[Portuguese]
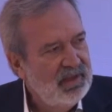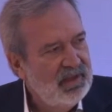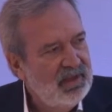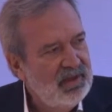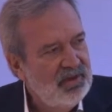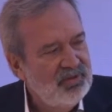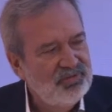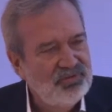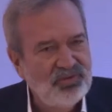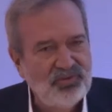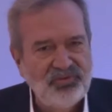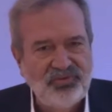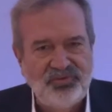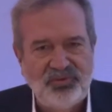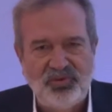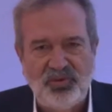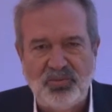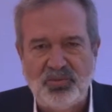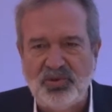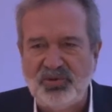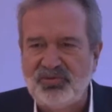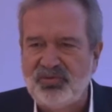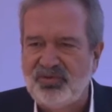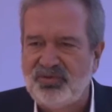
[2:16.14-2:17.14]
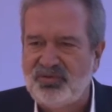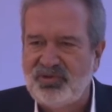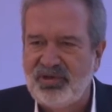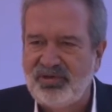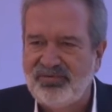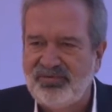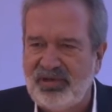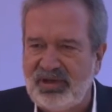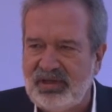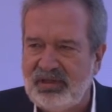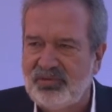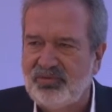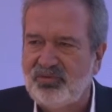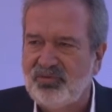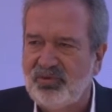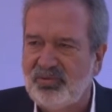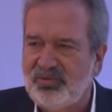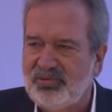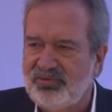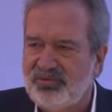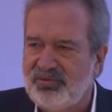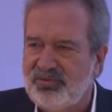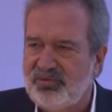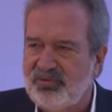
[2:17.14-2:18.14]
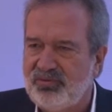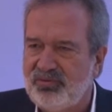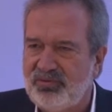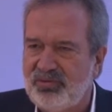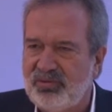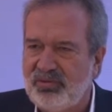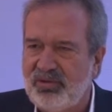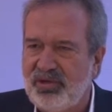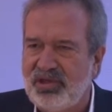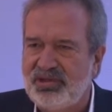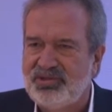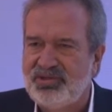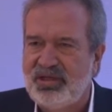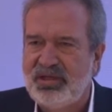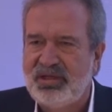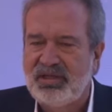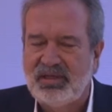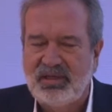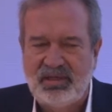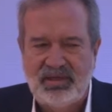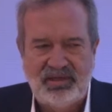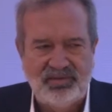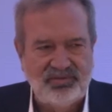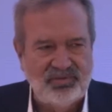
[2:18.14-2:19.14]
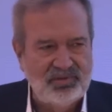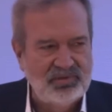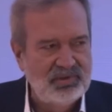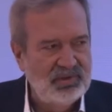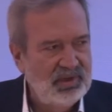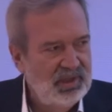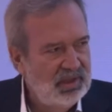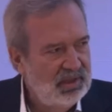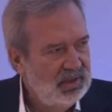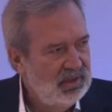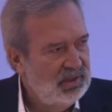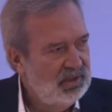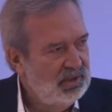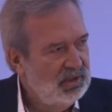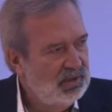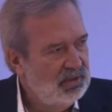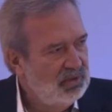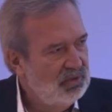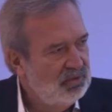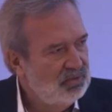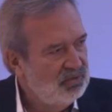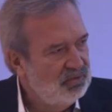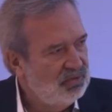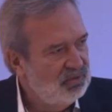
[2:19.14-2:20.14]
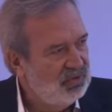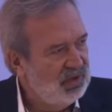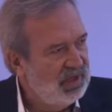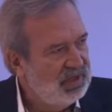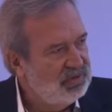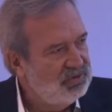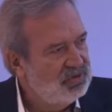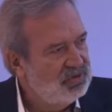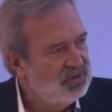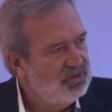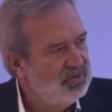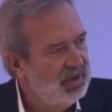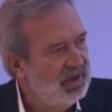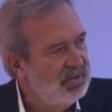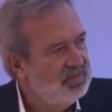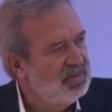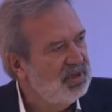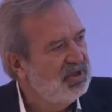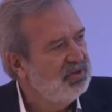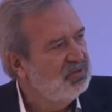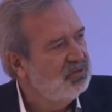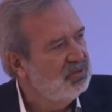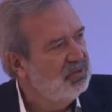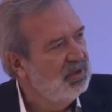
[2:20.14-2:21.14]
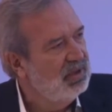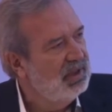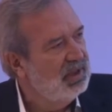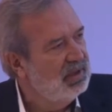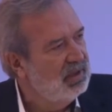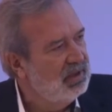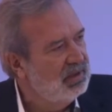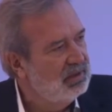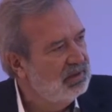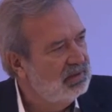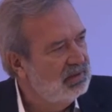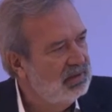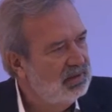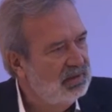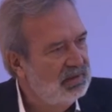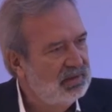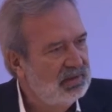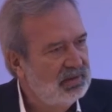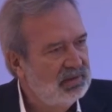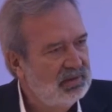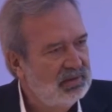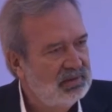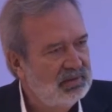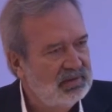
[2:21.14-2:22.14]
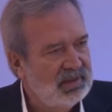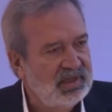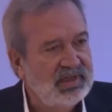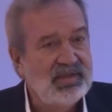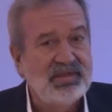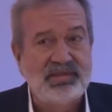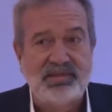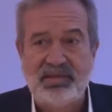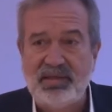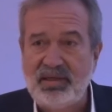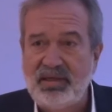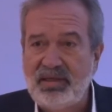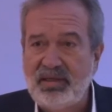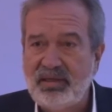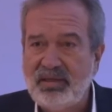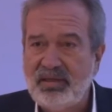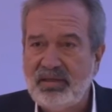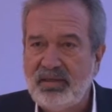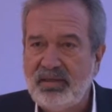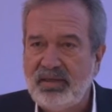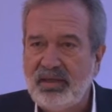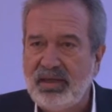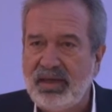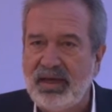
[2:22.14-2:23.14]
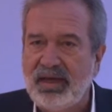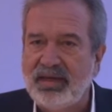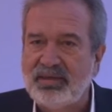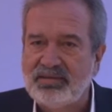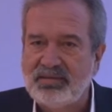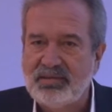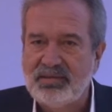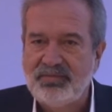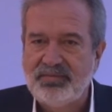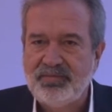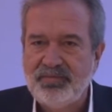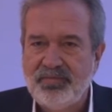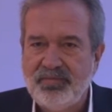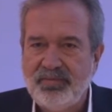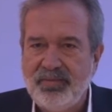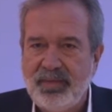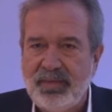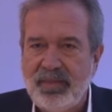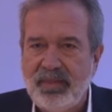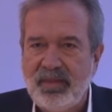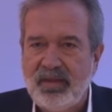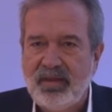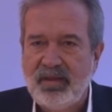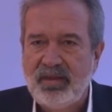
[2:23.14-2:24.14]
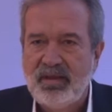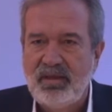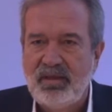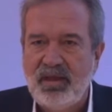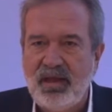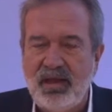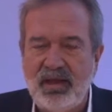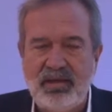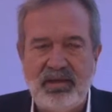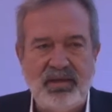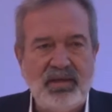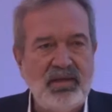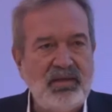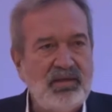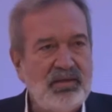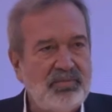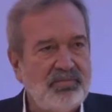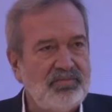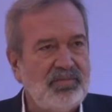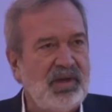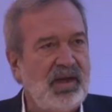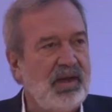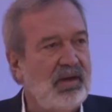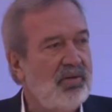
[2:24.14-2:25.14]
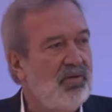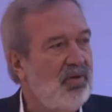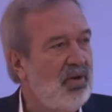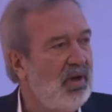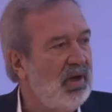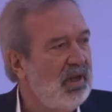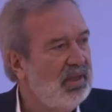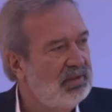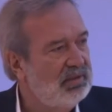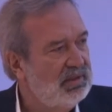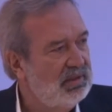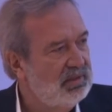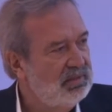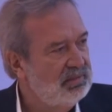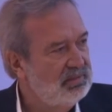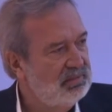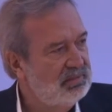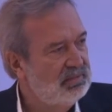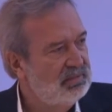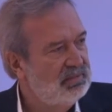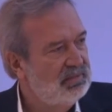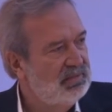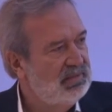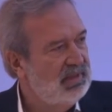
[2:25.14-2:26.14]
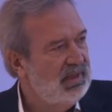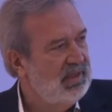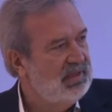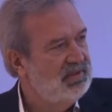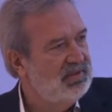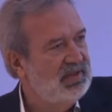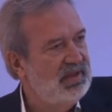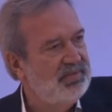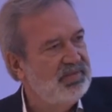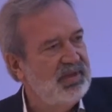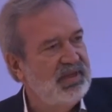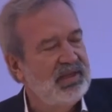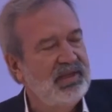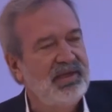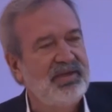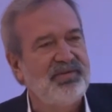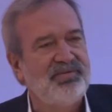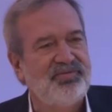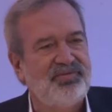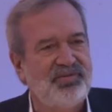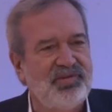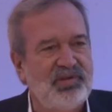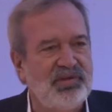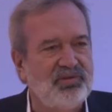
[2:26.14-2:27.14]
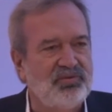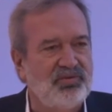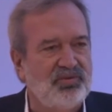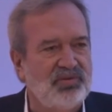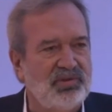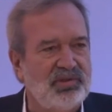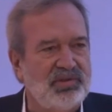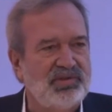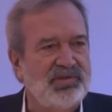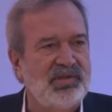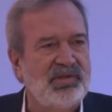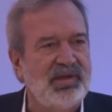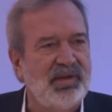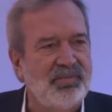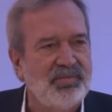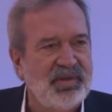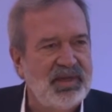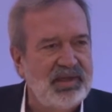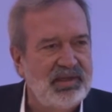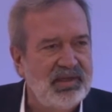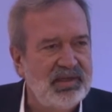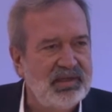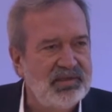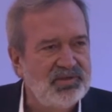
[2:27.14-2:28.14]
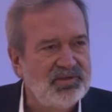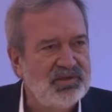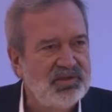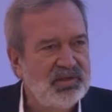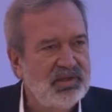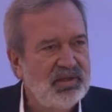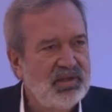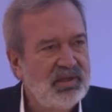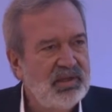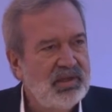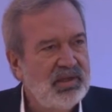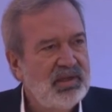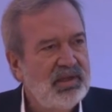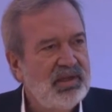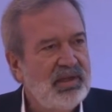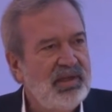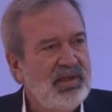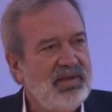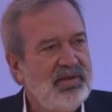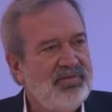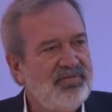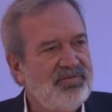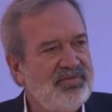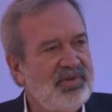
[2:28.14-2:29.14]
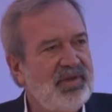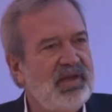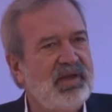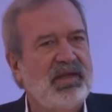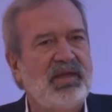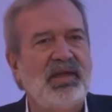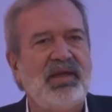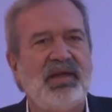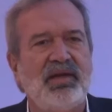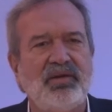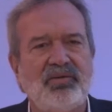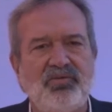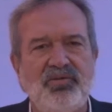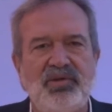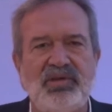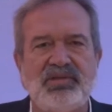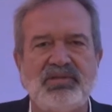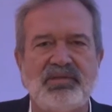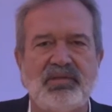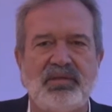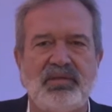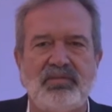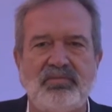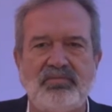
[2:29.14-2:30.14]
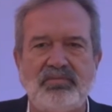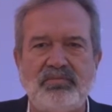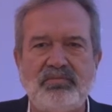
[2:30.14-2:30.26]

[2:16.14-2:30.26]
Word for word: Eu vi um filme outro dia falando sobre o futuro que eu achei incrível. O sujeito tinha uma impressora 3D em casa, e aí ele acorda, tem sempre aquele vidro assim na parede, ele vê aquela coisa,